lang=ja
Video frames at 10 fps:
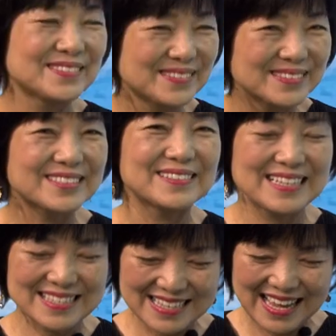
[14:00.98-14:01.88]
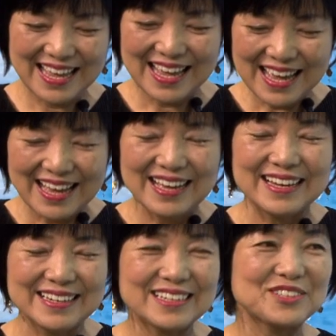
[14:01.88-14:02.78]
いですね
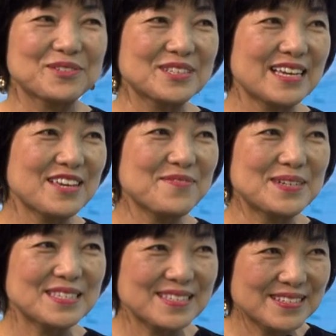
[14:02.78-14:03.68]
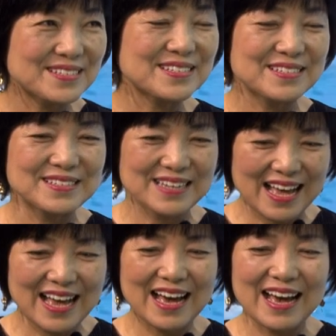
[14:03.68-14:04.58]
ありがとうございます
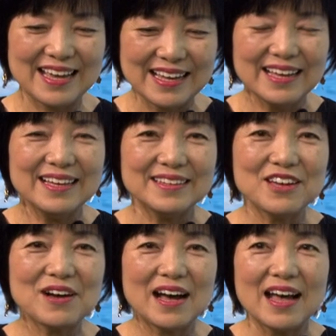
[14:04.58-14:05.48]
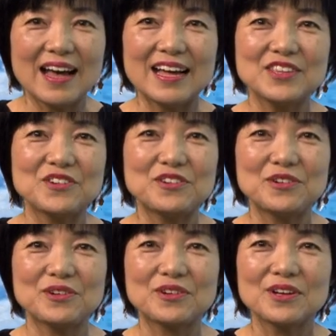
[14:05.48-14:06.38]
はいではあ
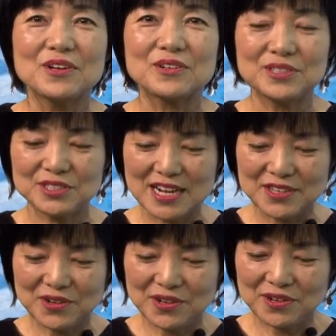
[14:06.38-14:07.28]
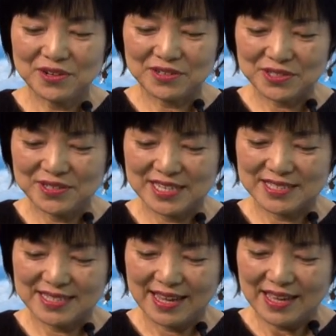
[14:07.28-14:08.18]
のこちらのそうです
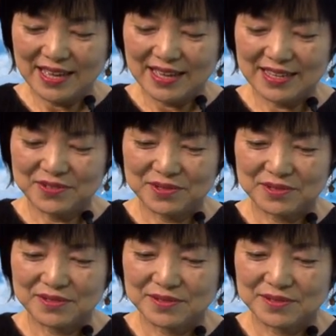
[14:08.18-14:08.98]
ねあの、